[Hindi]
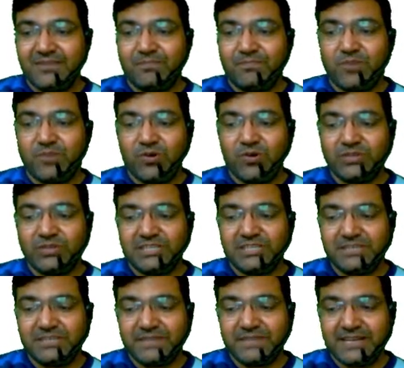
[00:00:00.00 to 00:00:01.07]
बहुत अच्छे
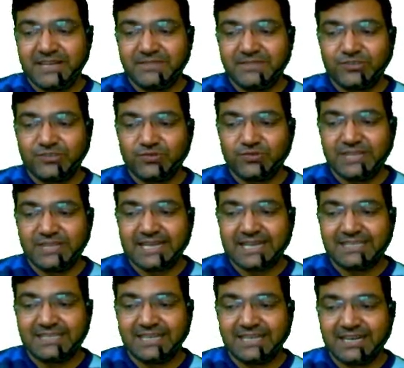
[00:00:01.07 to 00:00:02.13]
प्यारे बच्चों दैट्स
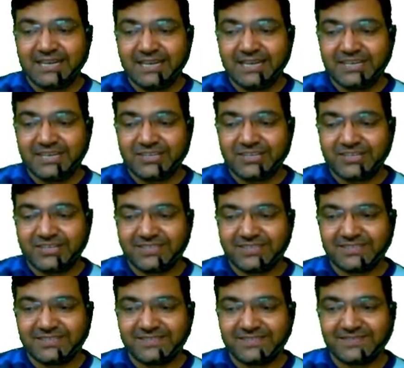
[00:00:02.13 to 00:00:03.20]
ग्रेट
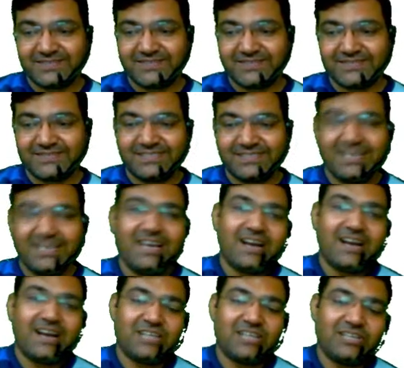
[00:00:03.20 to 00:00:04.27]

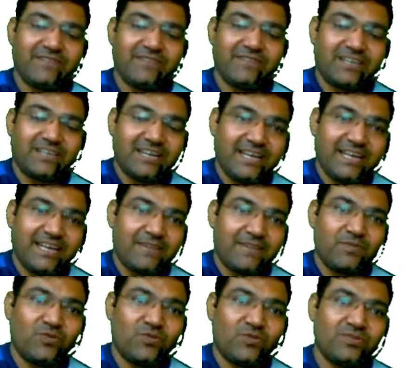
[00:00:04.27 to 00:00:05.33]
अच्छा वर्क कर रहे हैं आप
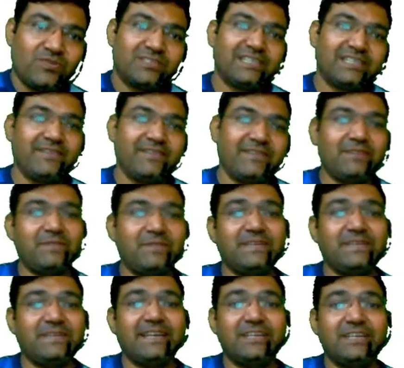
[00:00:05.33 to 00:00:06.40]
लोग सेवन नंबर पे
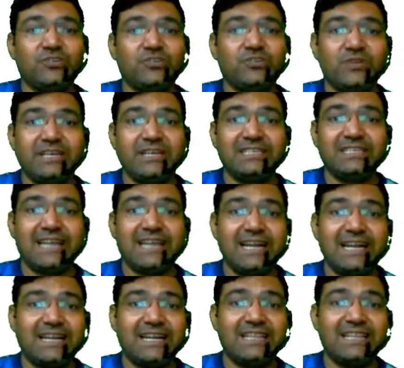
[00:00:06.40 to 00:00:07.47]
जाएंगे जॉन इज
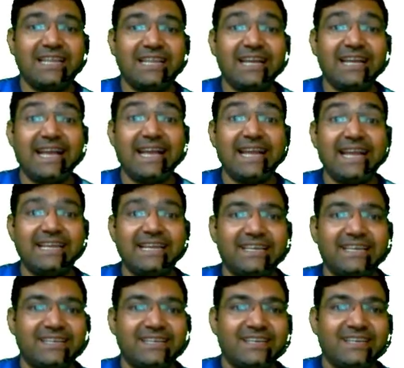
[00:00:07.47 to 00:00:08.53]
एल्डर देन कैली
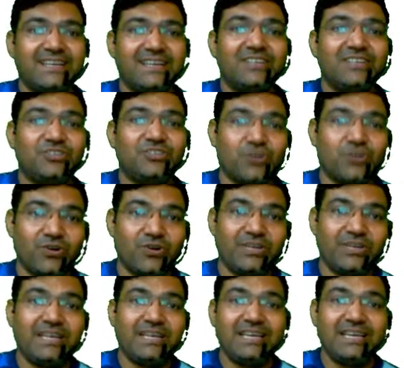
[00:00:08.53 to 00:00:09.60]

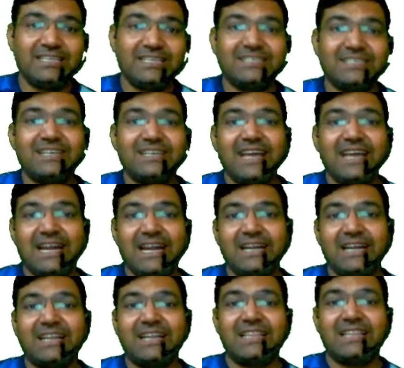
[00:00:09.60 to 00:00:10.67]
जॉन इज
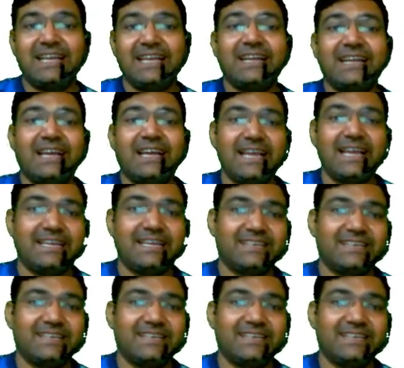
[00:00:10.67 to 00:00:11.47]
एल्डर देन कैली